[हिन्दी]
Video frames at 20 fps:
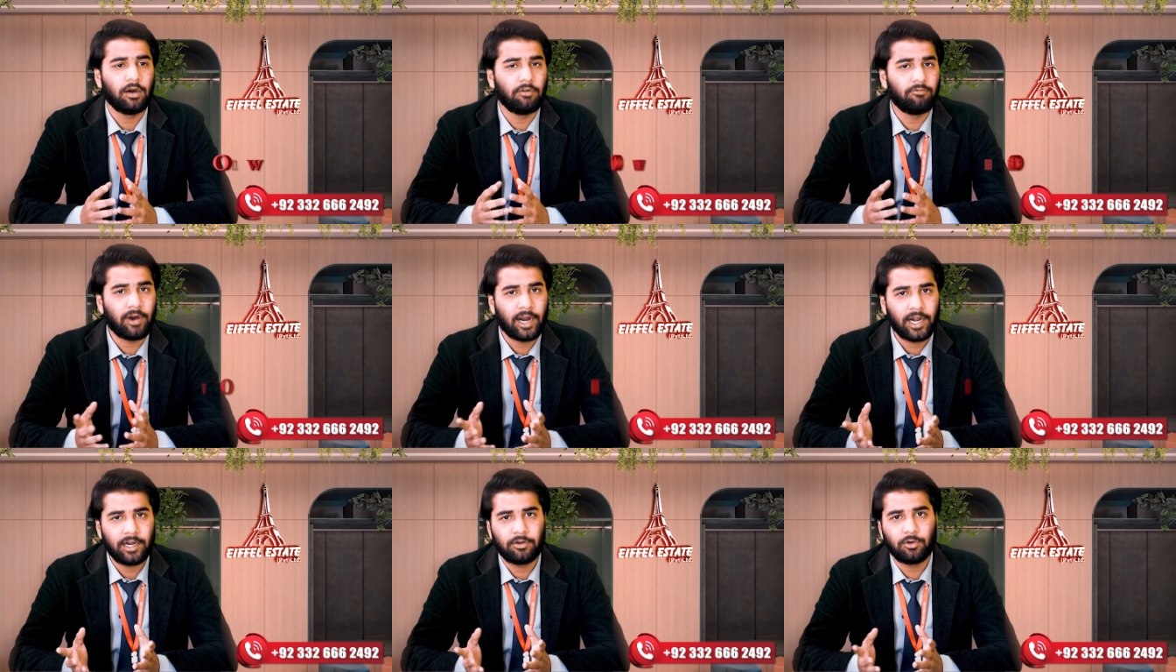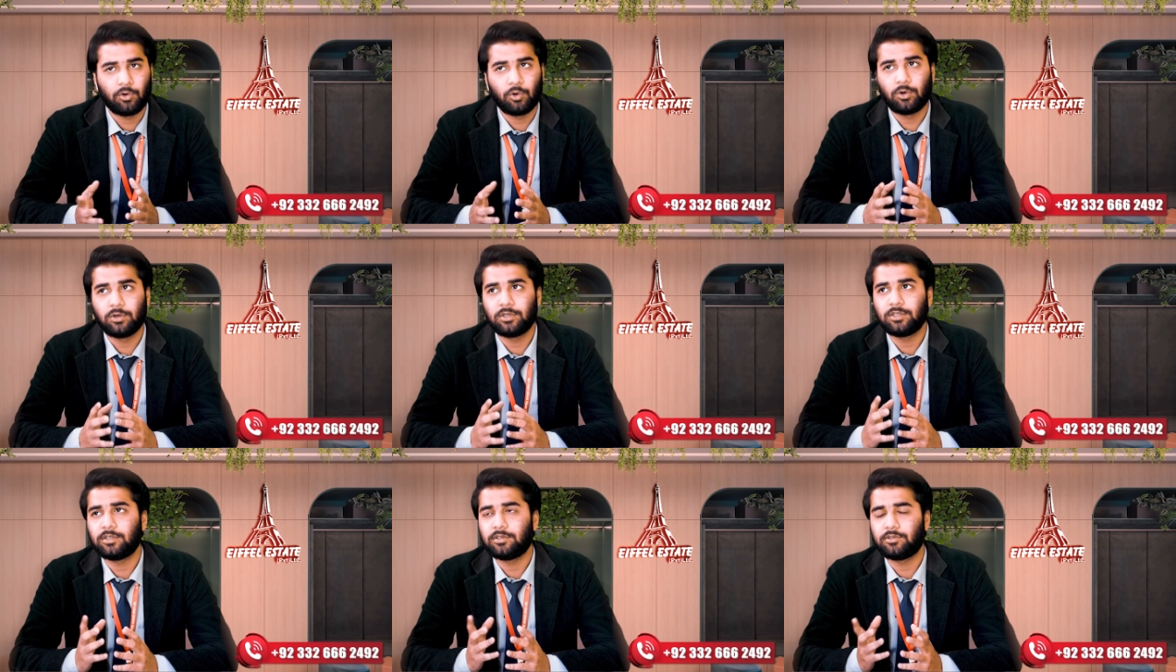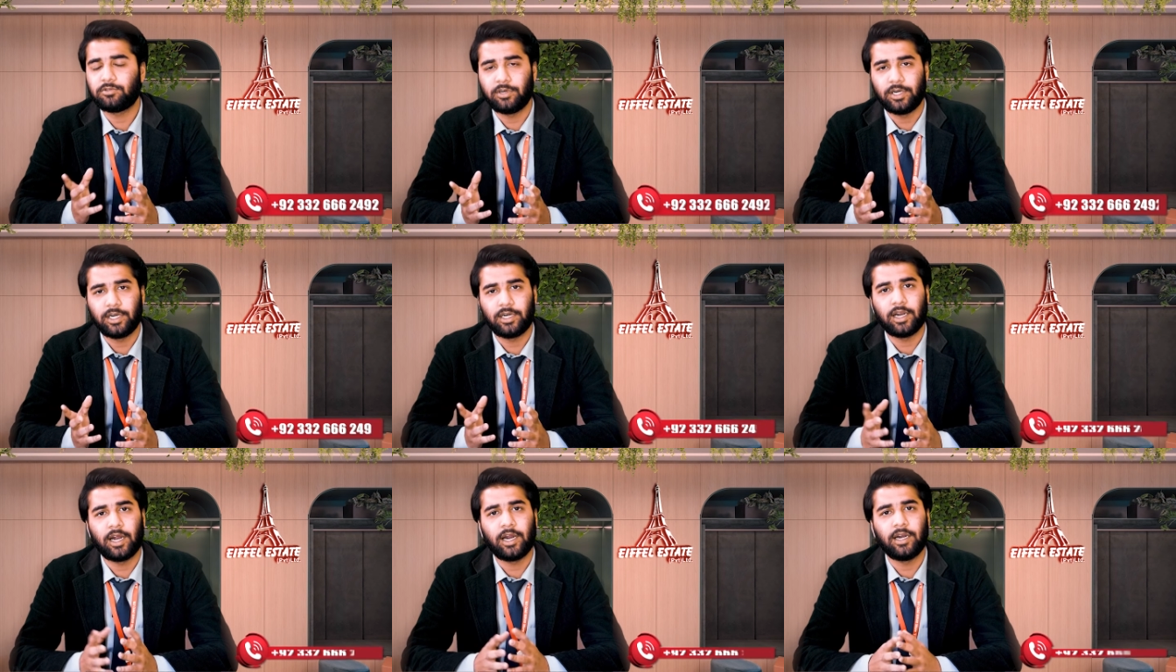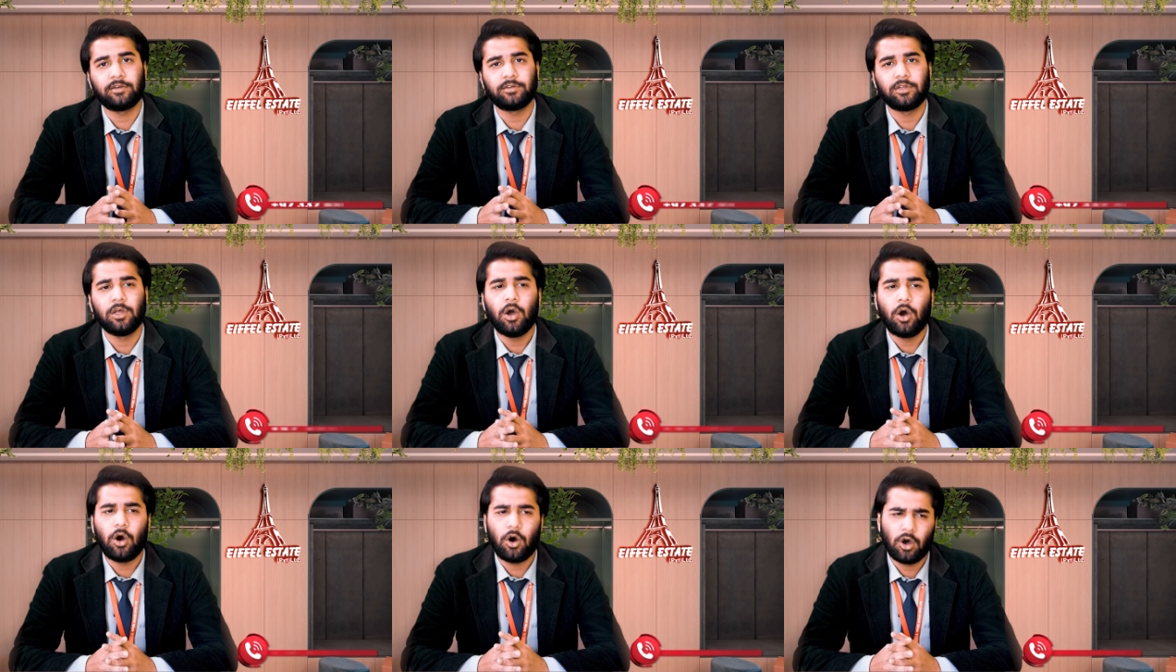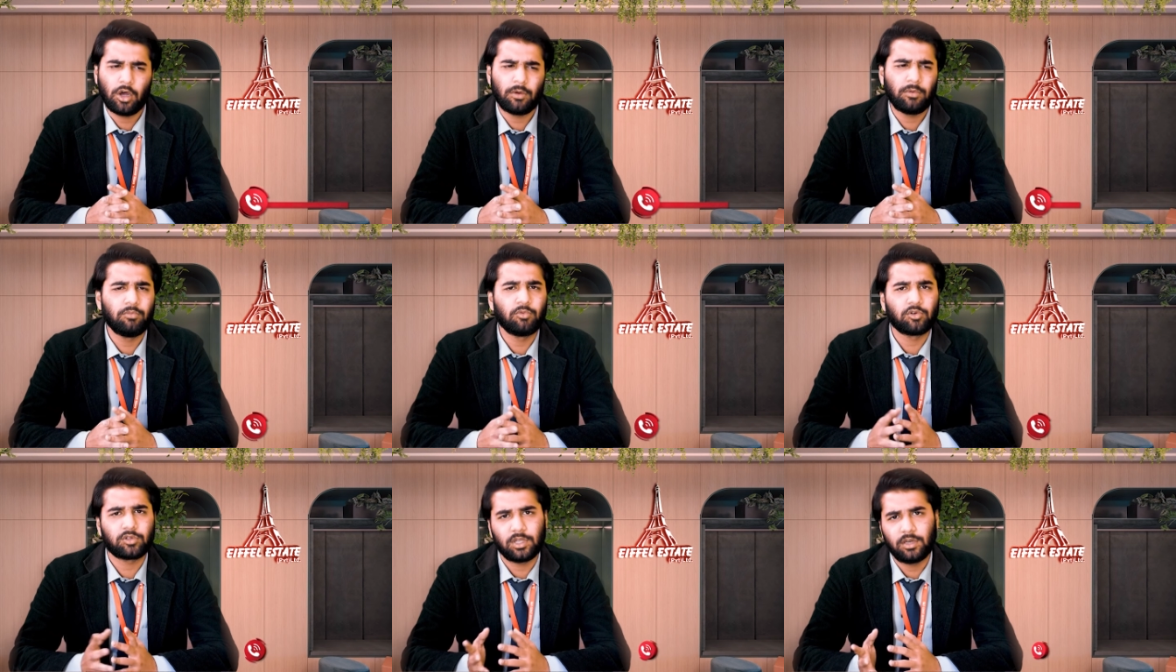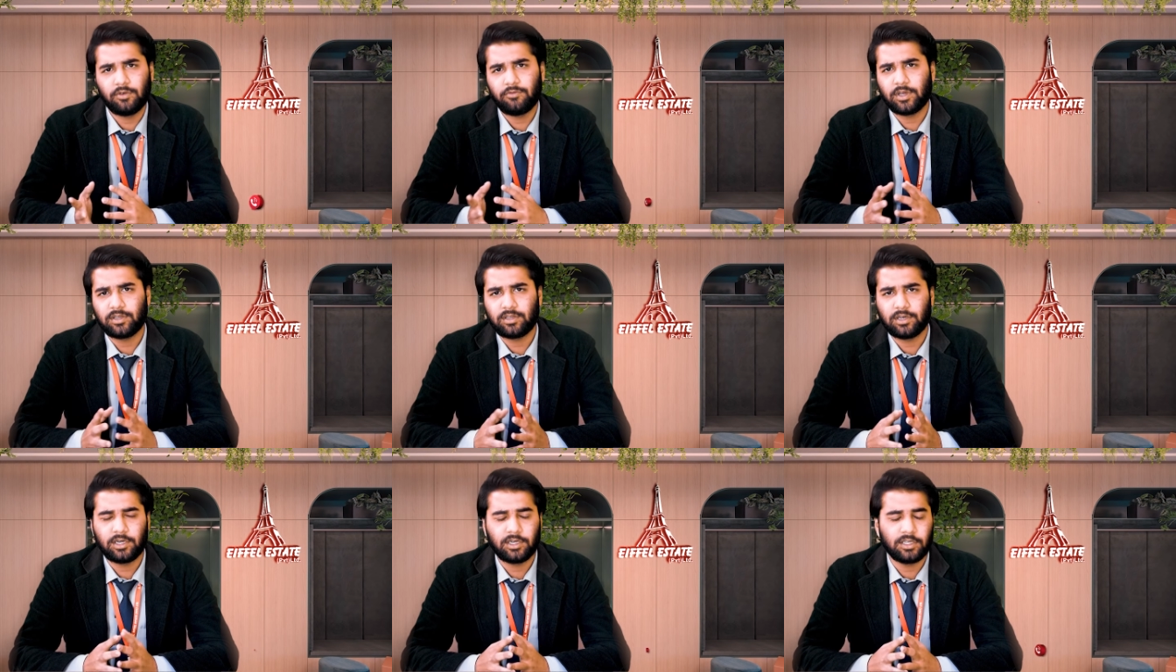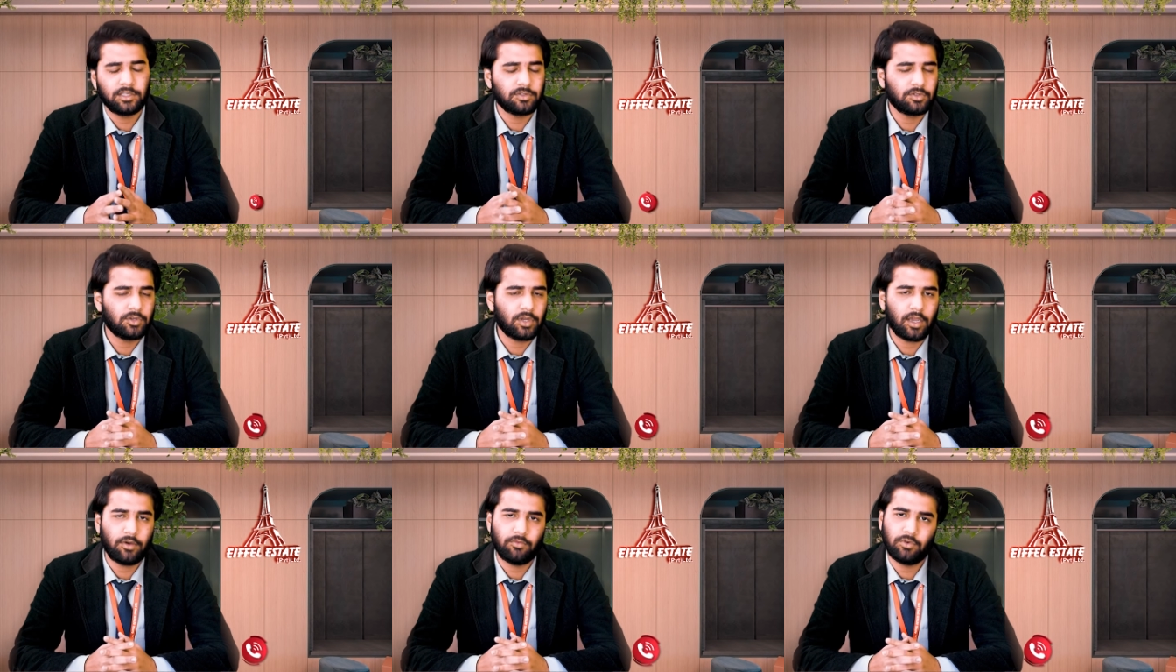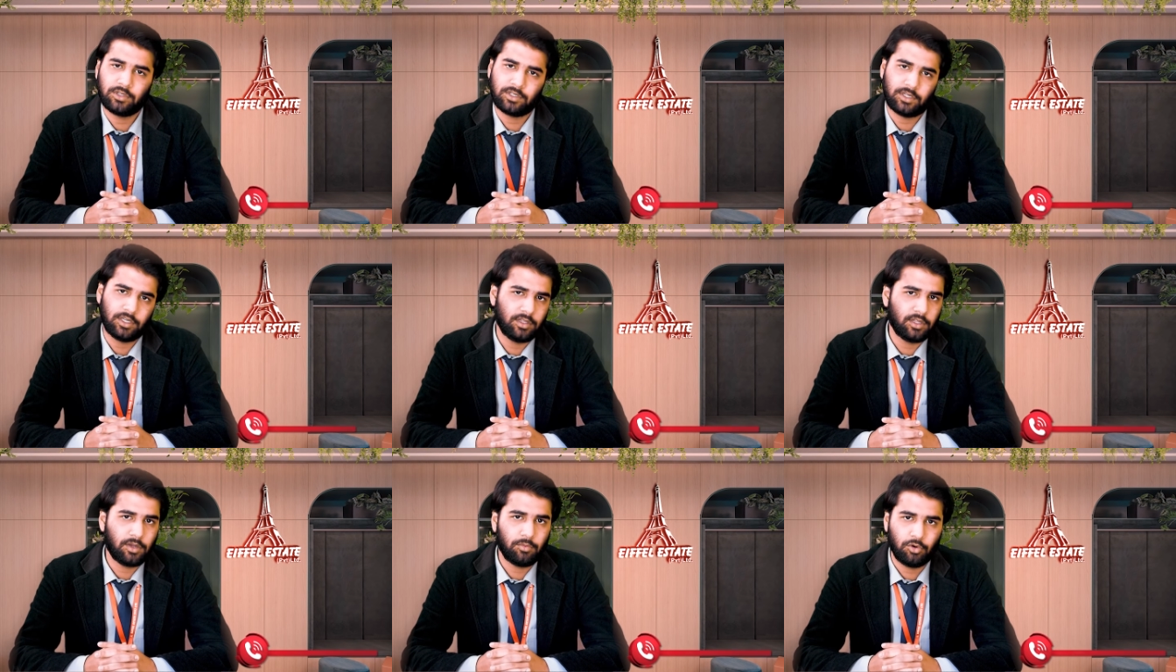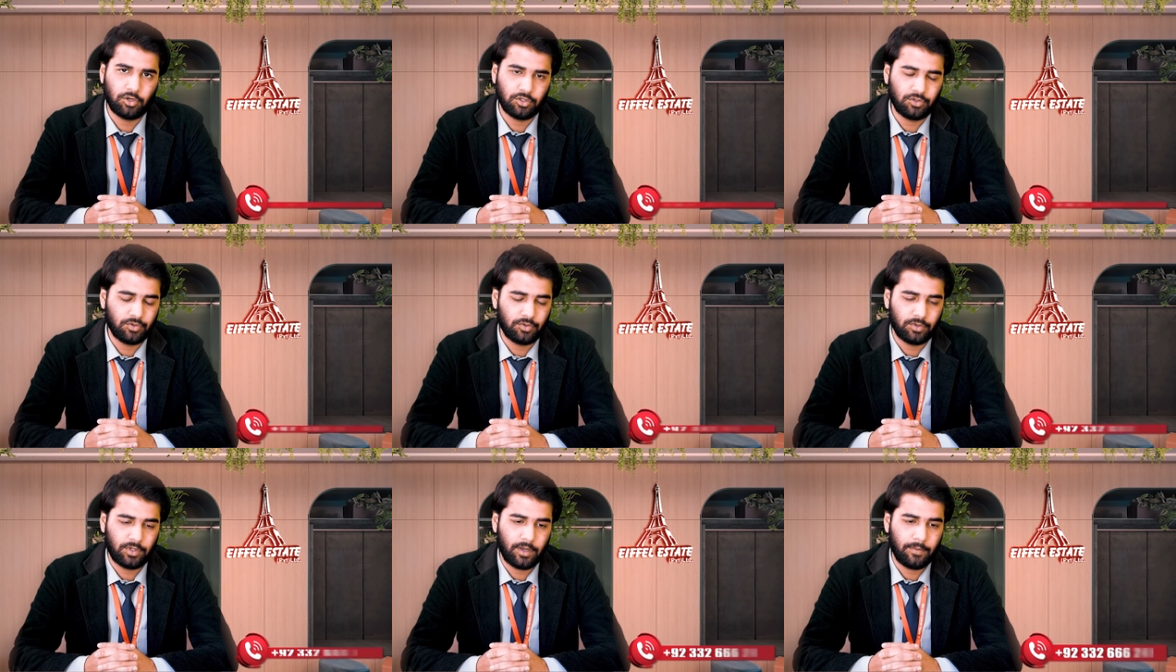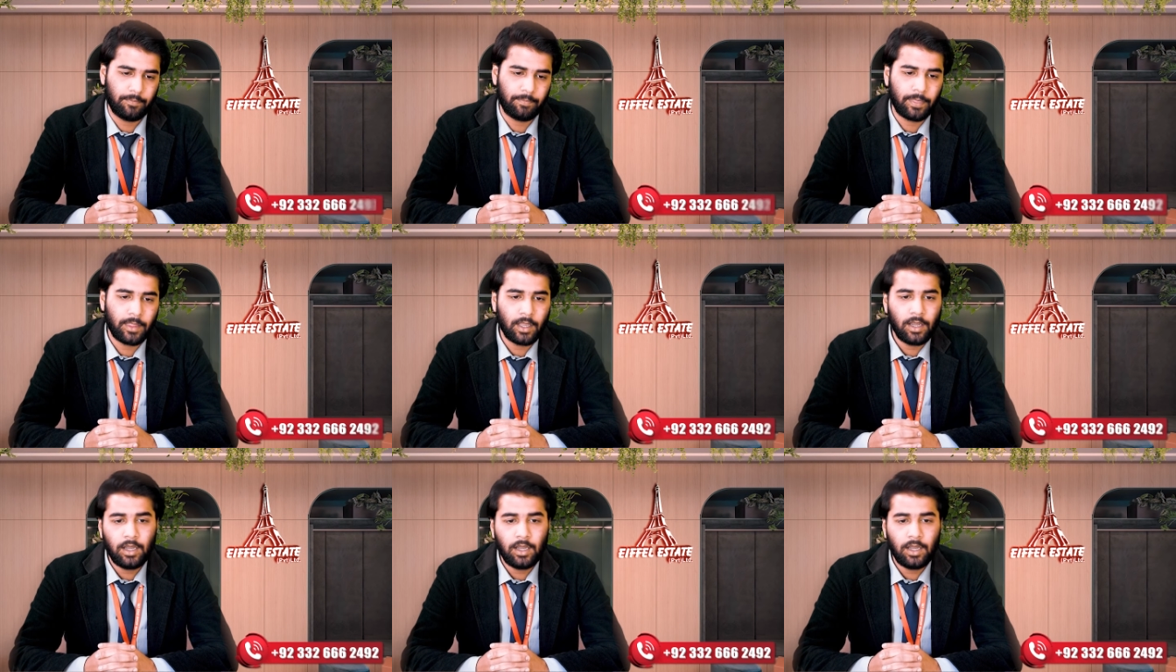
वाइड रोड स्ट्रीट लाइट्स और भी मुख्तलि फैसिलिटीज़ जो है वो इसके अंदर मौजूद हैं